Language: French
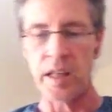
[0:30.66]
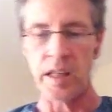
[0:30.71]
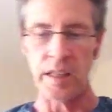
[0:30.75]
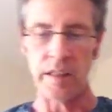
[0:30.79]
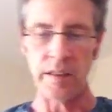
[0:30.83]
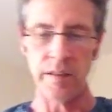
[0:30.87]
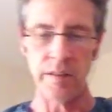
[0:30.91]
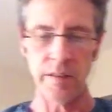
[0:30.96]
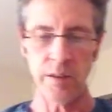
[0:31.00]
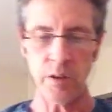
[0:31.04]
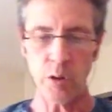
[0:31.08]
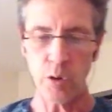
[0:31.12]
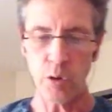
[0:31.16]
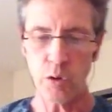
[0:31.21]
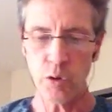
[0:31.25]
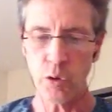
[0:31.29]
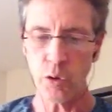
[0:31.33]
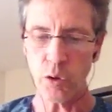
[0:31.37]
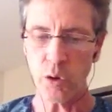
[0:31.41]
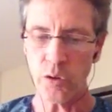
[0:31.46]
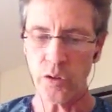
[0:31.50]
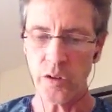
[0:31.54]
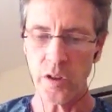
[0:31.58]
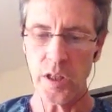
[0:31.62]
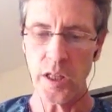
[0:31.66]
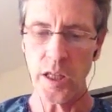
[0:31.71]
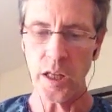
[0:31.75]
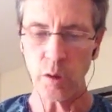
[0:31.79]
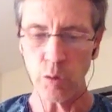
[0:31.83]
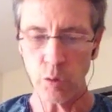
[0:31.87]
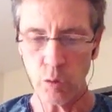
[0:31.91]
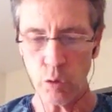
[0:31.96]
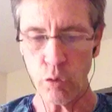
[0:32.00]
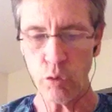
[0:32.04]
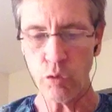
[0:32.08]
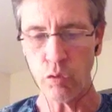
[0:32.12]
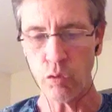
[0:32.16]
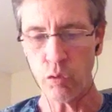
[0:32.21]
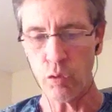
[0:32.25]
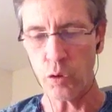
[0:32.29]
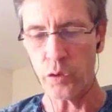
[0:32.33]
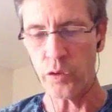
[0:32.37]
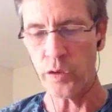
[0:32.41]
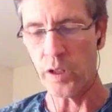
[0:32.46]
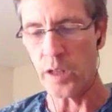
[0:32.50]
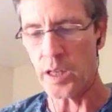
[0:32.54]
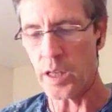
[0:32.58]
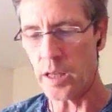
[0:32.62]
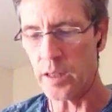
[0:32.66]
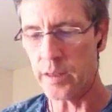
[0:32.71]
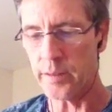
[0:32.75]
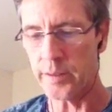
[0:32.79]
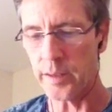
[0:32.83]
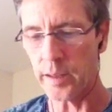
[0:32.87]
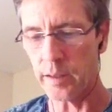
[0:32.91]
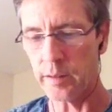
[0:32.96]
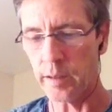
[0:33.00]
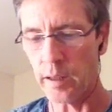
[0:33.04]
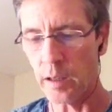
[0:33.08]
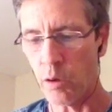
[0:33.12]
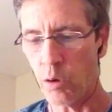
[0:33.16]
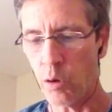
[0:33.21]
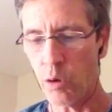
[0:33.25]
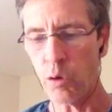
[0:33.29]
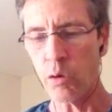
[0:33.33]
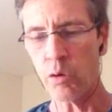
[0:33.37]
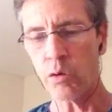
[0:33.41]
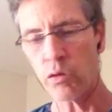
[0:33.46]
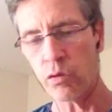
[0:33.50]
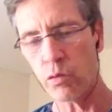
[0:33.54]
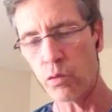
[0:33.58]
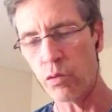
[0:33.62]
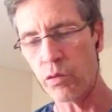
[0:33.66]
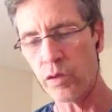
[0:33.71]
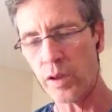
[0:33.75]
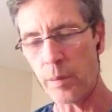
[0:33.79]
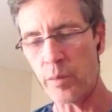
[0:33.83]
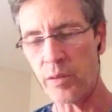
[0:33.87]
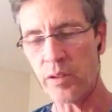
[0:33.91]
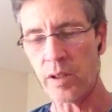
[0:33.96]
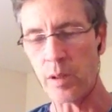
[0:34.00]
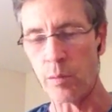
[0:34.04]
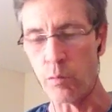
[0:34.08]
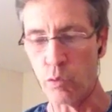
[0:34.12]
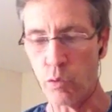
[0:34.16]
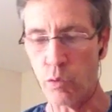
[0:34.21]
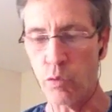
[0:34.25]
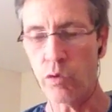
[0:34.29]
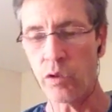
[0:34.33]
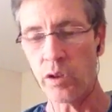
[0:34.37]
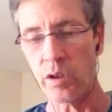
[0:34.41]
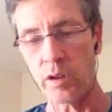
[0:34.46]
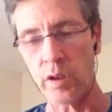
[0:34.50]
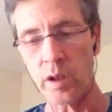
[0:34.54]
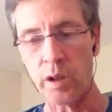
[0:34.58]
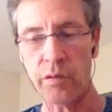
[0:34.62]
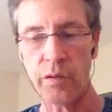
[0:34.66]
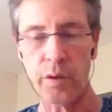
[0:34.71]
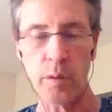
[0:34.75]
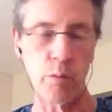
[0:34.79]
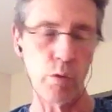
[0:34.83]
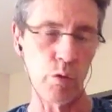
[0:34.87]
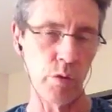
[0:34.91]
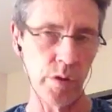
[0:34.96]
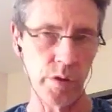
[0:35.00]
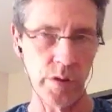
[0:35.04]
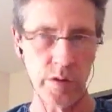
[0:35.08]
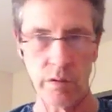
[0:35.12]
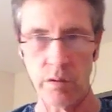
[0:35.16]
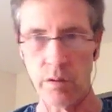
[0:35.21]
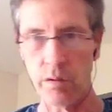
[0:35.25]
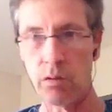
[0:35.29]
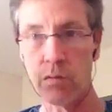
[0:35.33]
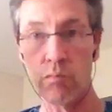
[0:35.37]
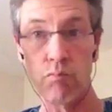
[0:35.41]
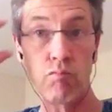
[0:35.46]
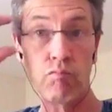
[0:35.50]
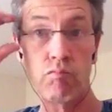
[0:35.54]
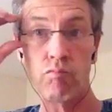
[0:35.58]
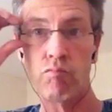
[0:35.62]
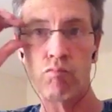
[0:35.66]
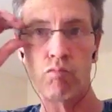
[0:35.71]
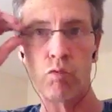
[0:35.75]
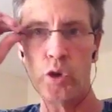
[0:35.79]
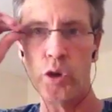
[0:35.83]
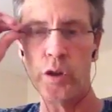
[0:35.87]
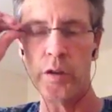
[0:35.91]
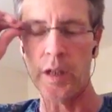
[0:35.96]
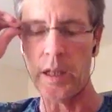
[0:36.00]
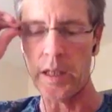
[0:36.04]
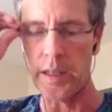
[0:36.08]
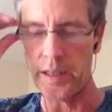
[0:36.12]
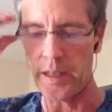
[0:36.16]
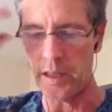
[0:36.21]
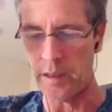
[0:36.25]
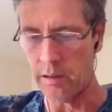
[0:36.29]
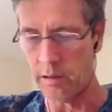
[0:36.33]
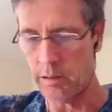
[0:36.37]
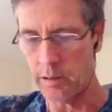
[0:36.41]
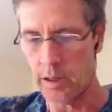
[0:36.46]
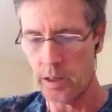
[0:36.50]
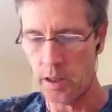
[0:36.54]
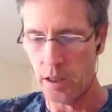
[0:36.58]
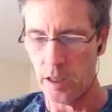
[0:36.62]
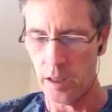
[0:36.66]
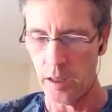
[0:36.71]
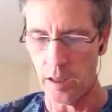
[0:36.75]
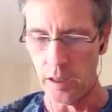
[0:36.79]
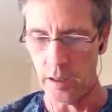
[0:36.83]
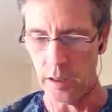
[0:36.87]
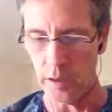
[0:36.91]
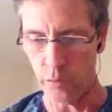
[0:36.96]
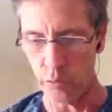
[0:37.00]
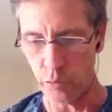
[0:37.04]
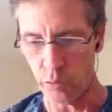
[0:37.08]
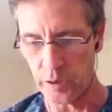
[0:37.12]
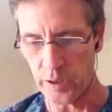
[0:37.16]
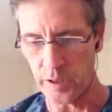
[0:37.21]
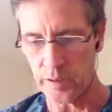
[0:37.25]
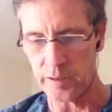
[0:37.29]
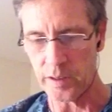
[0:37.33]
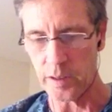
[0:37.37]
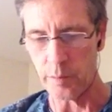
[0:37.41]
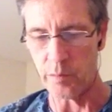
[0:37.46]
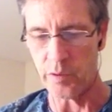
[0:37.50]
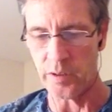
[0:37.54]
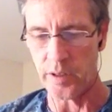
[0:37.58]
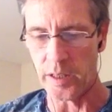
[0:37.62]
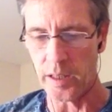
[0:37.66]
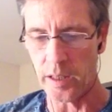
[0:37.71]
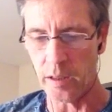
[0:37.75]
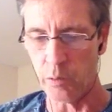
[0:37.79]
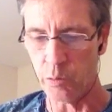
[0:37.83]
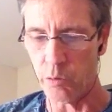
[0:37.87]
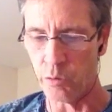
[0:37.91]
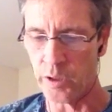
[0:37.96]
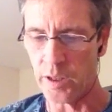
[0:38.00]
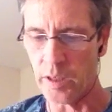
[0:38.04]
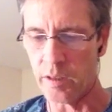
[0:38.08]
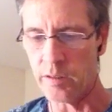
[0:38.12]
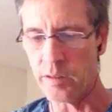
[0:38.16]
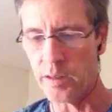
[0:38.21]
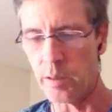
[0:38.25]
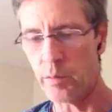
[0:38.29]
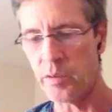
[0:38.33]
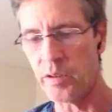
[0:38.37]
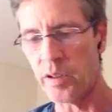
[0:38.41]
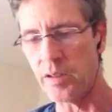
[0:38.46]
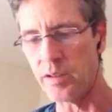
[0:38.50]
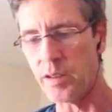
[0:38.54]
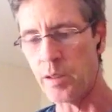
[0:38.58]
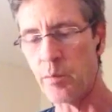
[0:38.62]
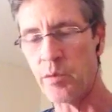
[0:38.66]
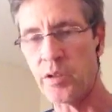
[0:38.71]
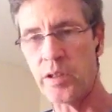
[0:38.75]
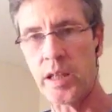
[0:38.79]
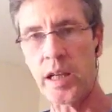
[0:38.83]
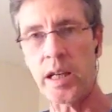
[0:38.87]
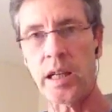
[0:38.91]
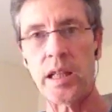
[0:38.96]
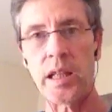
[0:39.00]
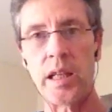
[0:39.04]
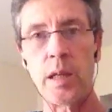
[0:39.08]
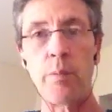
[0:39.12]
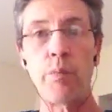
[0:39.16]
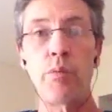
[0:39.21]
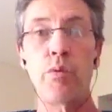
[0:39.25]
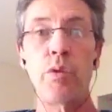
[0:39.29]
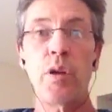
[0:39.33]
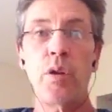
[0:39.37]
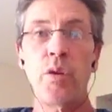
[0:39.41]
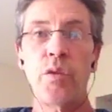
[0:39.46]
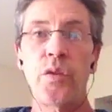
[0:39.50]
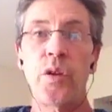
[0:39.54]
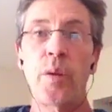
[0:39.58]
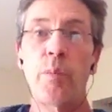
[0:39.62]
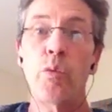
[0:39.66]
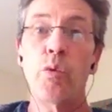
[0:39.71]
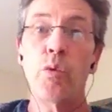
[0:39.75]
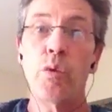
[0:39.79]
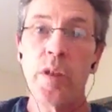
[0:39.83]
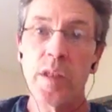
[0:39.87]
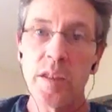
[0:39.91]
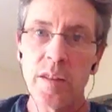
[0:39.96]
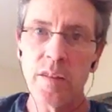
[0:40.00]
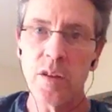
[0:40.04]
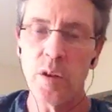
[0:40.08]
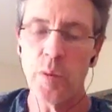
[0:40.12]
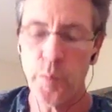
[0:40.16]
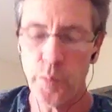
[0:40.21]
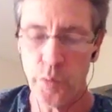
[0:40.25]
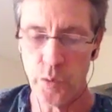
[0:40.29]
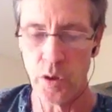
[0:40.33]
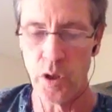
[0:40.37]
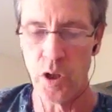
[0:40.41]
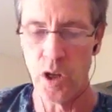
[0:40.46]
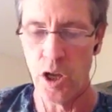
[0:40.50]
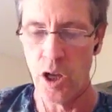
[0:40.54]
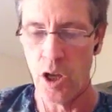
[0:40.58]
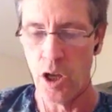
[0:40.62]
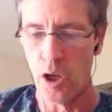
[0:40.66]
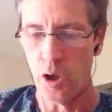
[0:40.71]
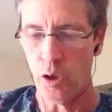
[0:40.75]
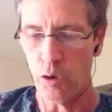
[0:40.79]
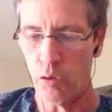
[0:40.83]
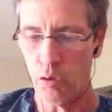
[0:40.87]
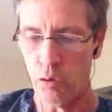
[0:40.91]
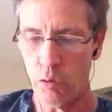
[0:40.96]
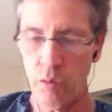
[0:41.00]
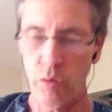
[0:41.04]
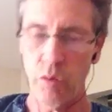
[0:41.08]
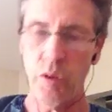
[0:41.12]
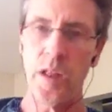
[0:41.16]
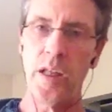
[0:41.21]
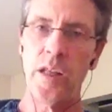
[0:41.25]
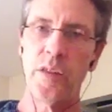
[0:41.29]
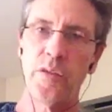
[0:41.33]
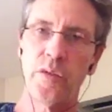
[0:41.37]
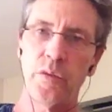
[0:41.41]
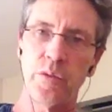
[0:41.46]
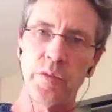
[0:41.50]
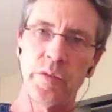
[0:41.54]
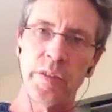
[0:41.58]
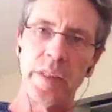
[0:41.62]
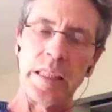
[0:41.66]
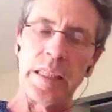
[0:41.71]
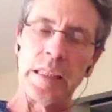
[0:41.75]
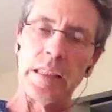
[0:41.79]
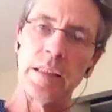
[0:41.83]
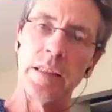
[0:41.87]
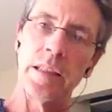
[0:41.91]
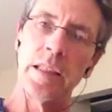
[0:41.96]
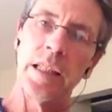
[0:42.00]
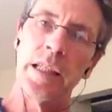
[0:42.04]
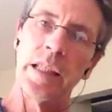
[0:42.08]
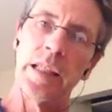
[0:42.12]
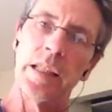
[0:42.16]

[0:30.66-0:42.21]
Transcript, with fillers: Ici, en l'occurrence, il y a deux sources. Il y a un certain Laurentius Abstemius, qui est un fabuliste euh, italien hein, du XVe siècle, du XVe, XVIe siècle, et puis le fameux Ésope, dont La Fontaine